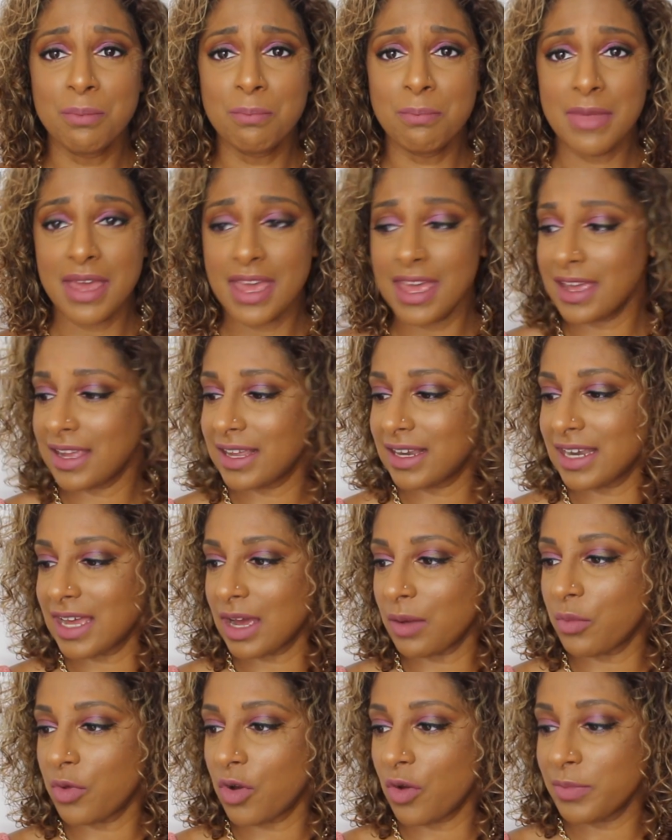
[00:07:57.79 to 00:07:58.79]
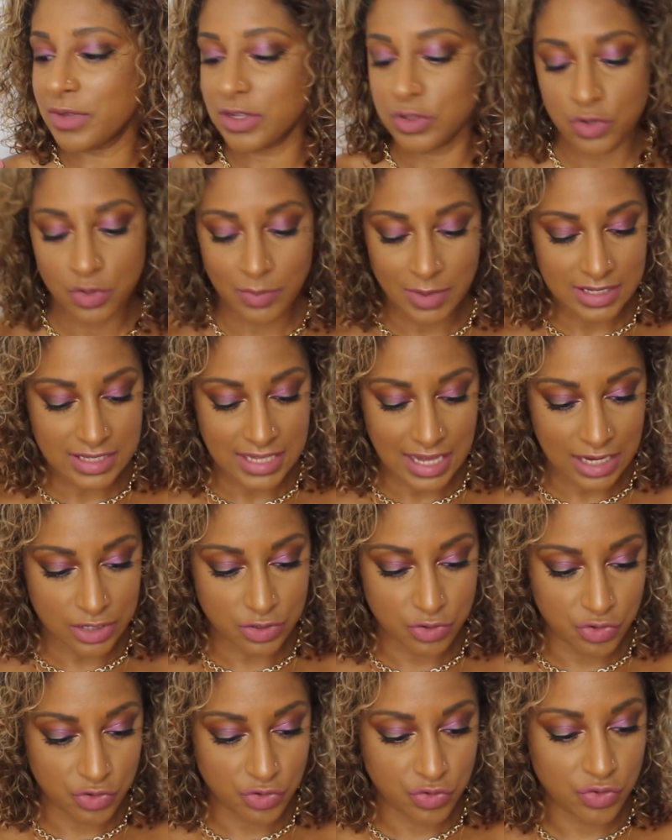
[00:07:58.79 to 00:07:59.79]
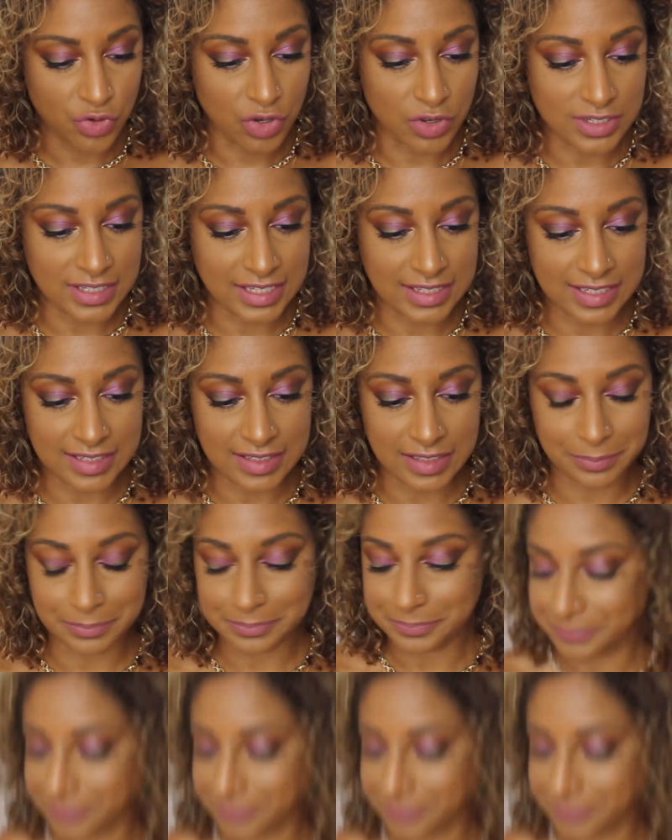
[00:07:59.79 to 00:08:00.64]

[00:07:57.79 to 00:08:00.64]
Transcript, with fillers: Mais clairement, mes deux mascaras chouchou euh, cet été.